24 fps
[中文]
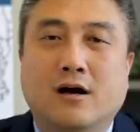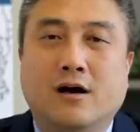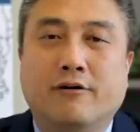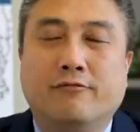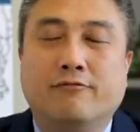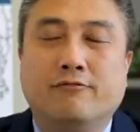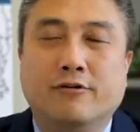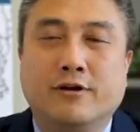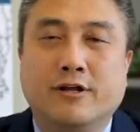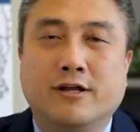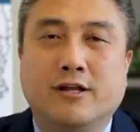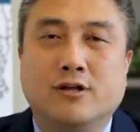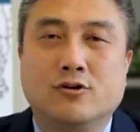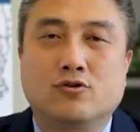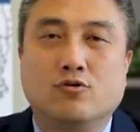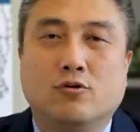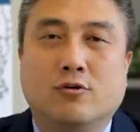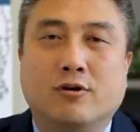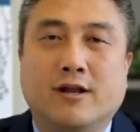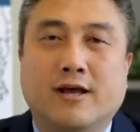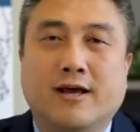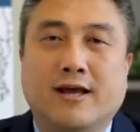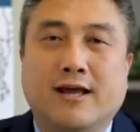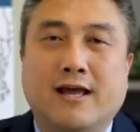福利的种
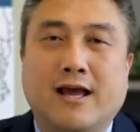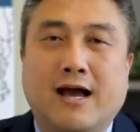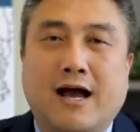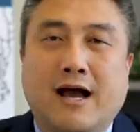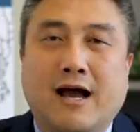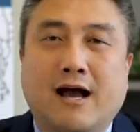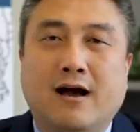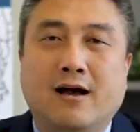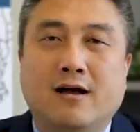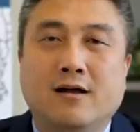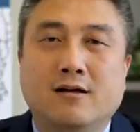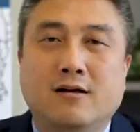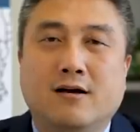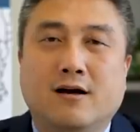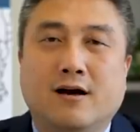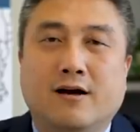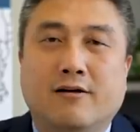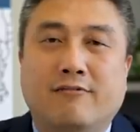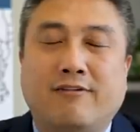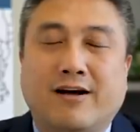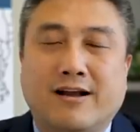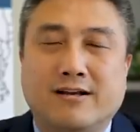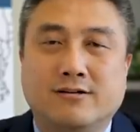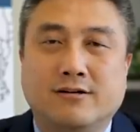类啊，
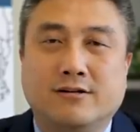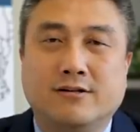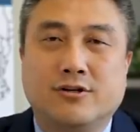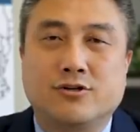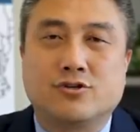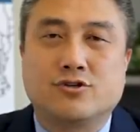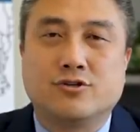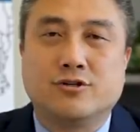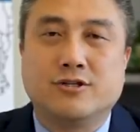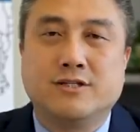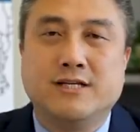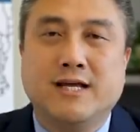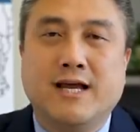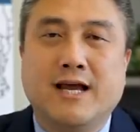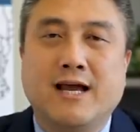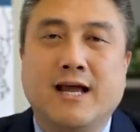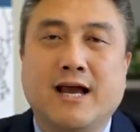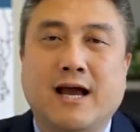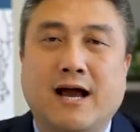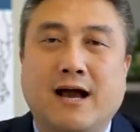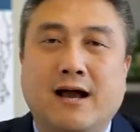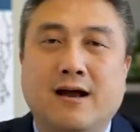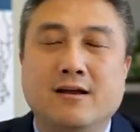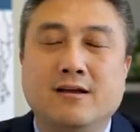发生的时间
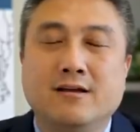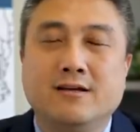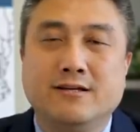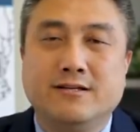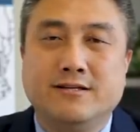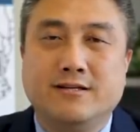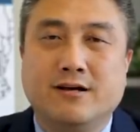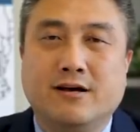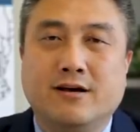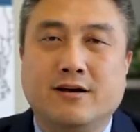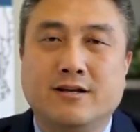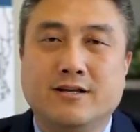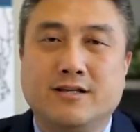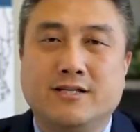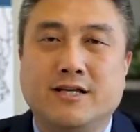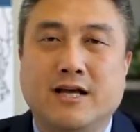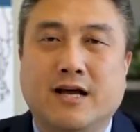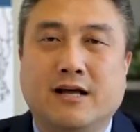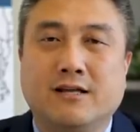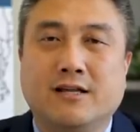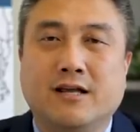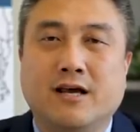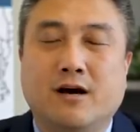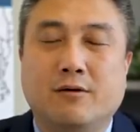呀，以及可以
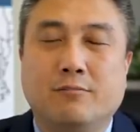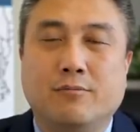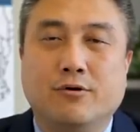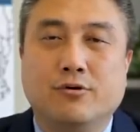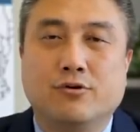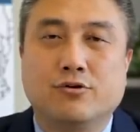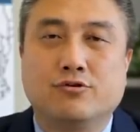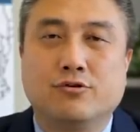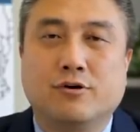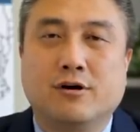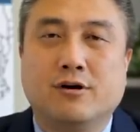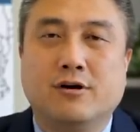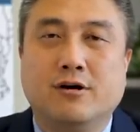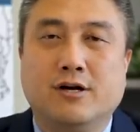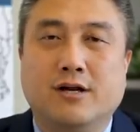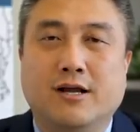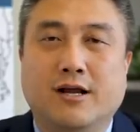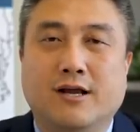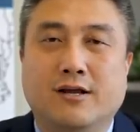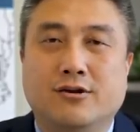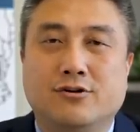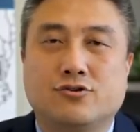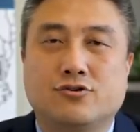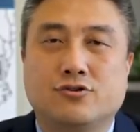强调，比如说个
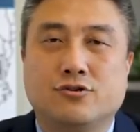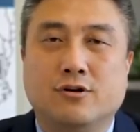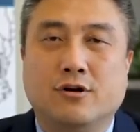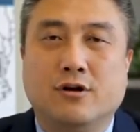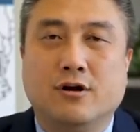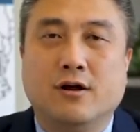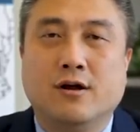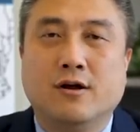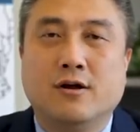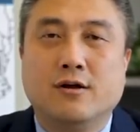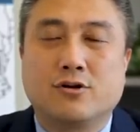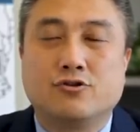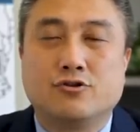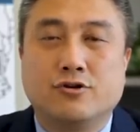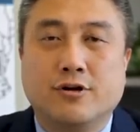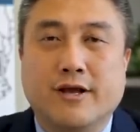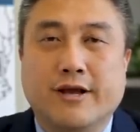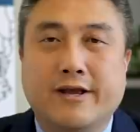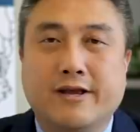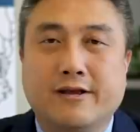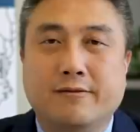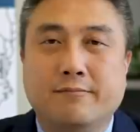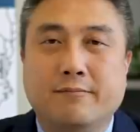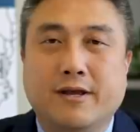人是职
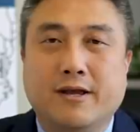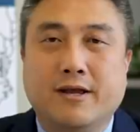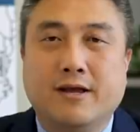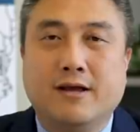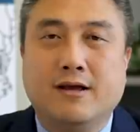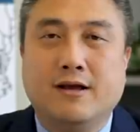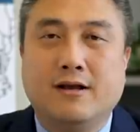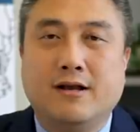业移民，